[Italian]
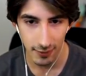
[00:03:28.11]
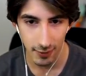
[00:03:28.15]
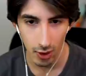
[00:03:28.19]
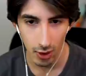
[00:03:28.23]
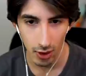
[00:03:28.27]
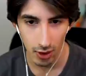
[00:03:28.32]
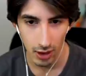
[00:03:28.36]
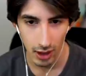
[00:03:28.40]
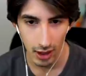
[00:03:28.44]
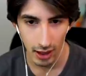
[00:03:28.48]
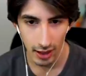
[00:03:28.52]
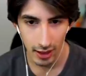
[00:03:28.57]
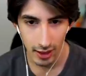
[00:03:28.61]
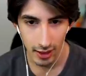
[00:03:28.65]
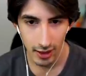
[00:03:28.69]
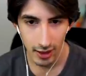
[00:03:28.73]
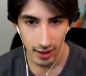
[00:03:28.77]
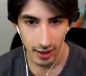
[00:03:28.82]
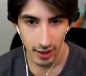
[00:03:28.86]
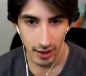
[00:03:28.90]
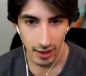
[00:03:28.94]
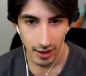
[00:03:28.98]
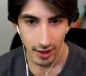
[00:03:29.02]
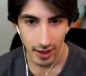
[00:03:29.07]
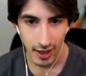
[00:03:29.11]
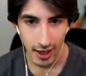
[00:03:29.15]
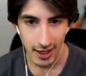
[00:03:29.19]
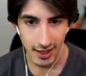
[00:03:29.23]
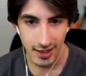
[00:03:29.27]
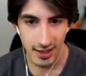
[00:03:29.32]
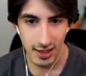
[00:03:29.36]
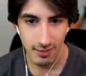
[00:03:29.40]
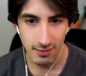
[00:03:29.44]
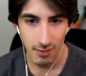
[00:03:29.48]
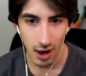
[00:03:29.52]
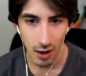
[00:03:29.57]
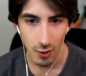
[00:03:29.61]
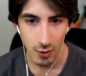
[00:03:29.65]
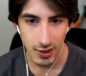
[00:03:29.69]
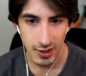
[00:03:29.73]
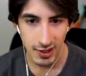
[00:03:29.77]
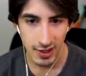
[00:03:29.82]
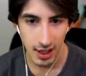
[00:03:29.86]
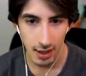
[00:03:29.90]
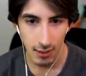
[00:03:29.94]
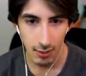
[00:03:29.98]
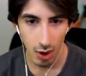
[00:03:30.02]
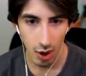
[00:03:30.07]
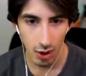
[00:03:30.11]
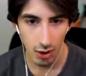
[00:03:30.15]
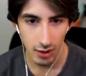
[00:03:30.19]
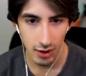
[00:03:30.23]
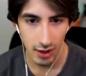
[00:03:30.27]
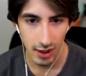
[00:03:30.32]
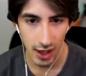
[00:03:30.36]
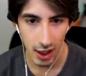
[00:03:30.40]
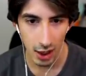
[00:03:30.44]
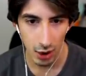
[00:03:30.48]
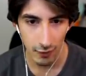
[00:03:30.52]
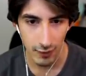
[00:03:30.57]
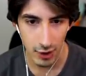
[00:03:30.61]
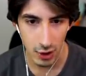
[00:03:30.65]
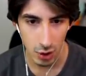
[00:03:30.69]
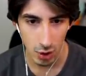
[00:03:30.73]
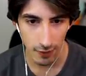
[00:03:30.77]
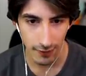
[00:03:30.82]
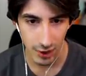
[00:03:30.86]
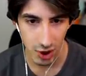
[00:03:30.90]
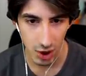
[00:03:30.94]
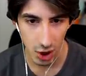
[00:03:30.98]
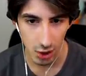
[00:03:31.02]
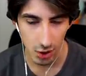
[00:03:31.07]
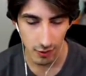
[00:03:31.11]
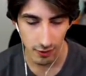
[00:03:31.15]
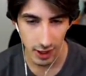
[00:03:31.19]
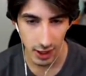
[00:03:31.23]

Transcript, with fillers: folle. Ragazzi, ma questa mod che io vi sto facendo